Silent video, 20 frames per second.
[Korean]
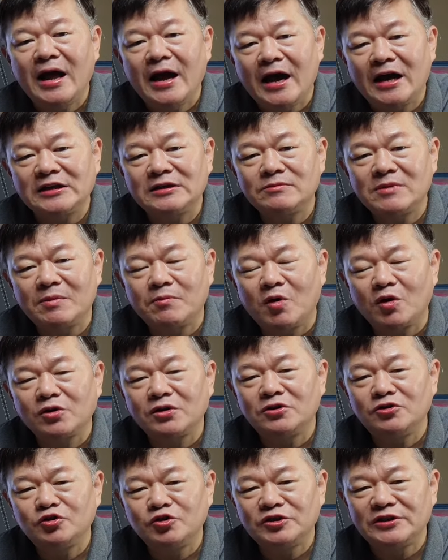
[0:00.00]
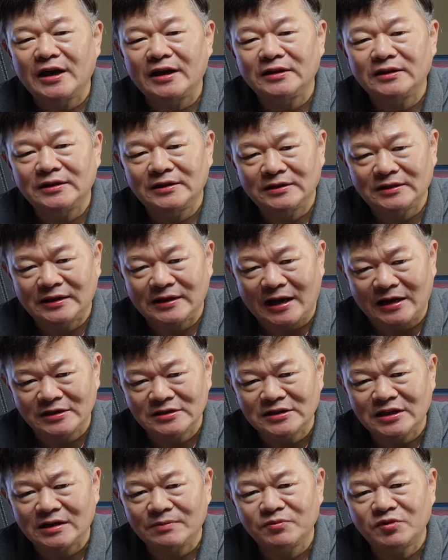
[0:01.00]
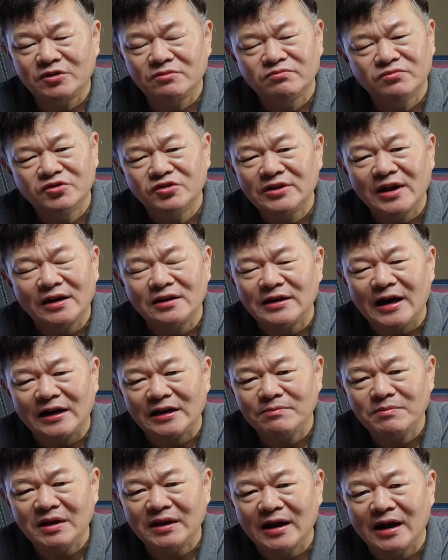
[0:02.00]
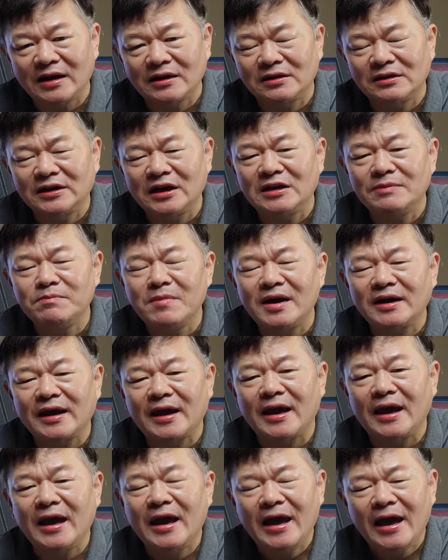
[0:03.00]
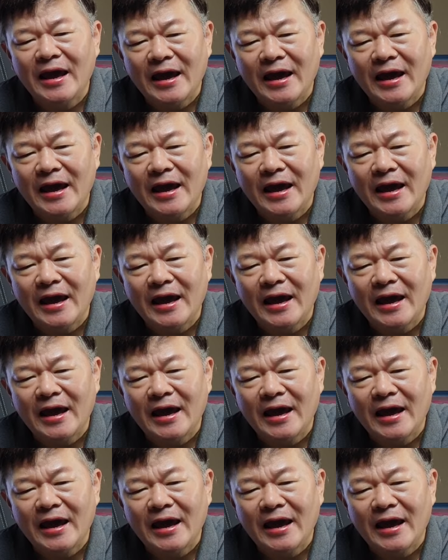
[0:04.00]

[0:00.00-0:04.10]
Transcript: 하지만 먹이를 주지 않는 다른 사람들은 문다는 거 아닙니까 그러니까 입마개